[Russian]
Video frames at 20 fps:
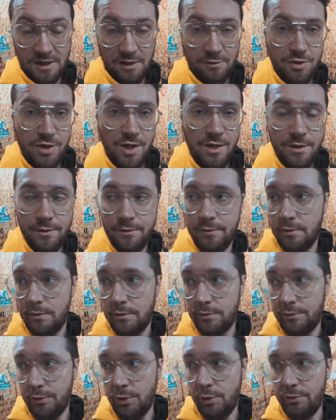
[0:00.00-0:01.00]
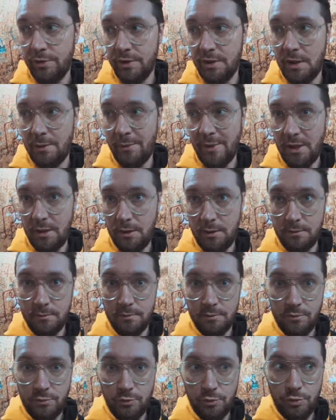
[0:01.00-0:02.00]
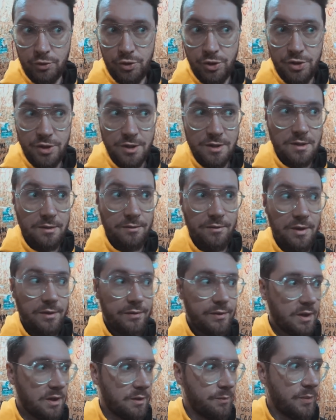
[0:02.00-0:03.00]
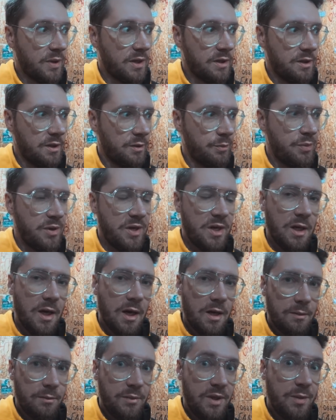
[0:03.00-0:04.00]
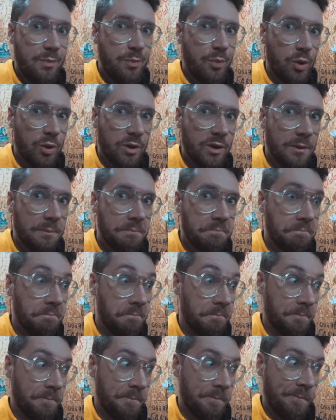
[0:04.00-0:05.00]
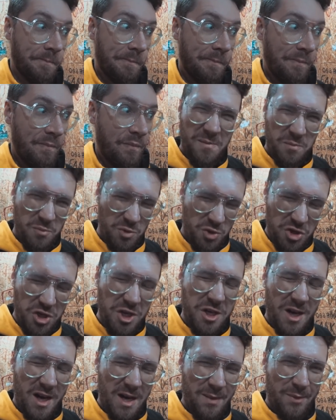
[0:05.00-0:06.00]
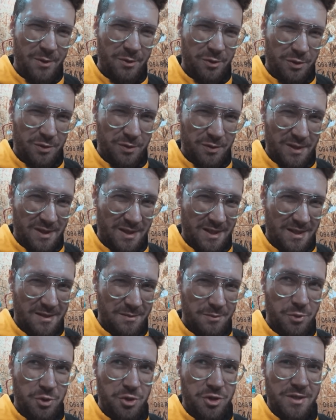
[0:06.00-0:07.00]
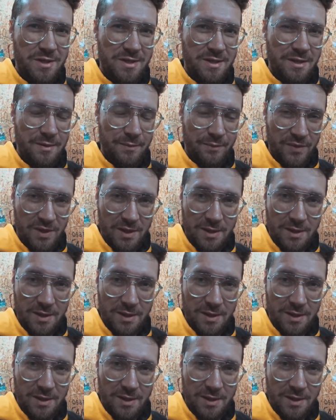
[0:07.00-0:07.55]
Вы знаете, в новых домах очень часто в лифтах пахнет перегаром и потом. Мужиками, вот, вот таким мужицким.